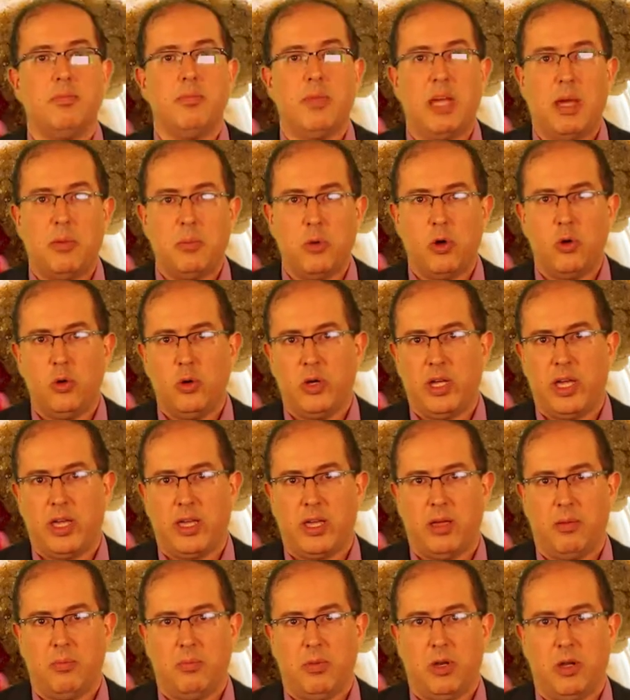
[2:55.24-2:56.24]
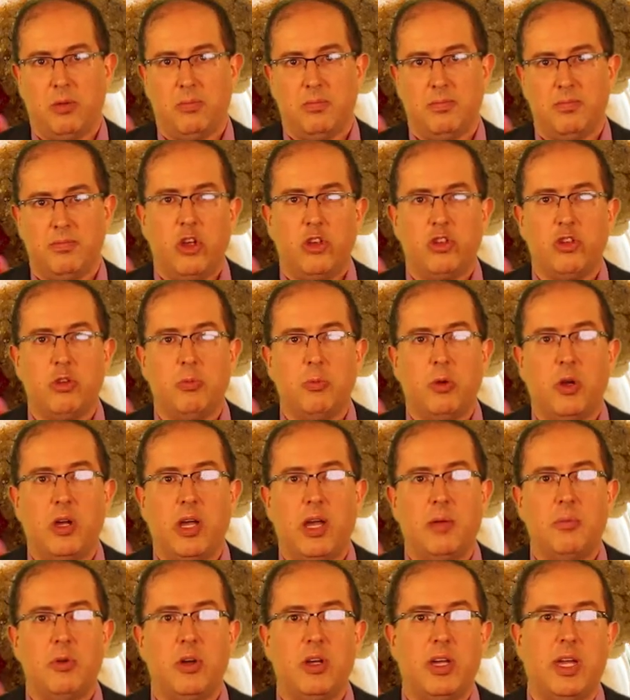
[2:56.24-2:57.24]
Veamos un ejemplo.
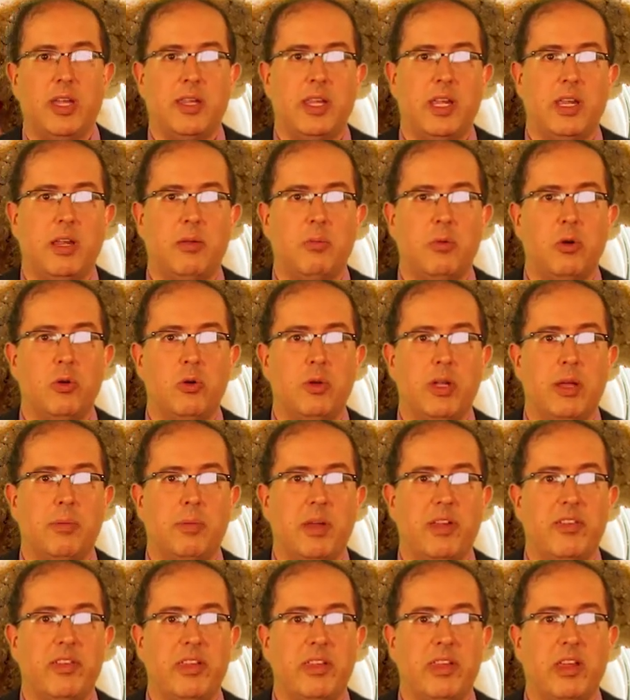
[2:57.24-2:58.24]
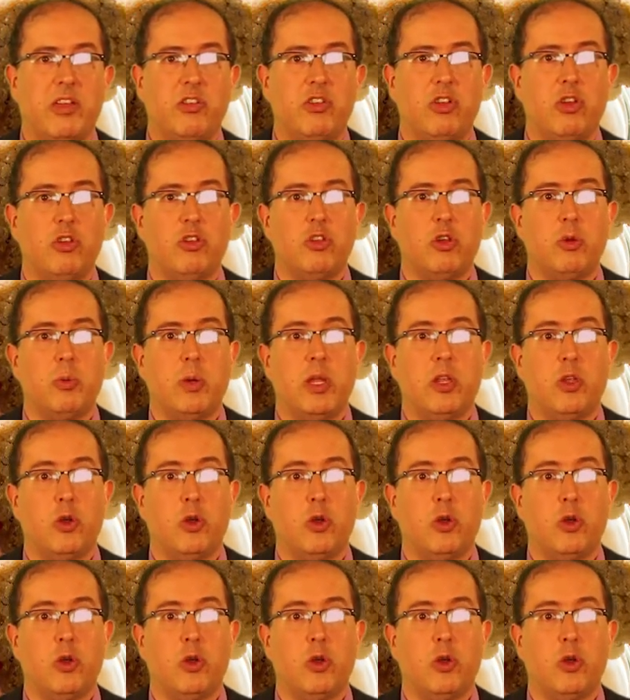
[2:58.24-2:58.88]
Supongamos que tenemos una presentación sobre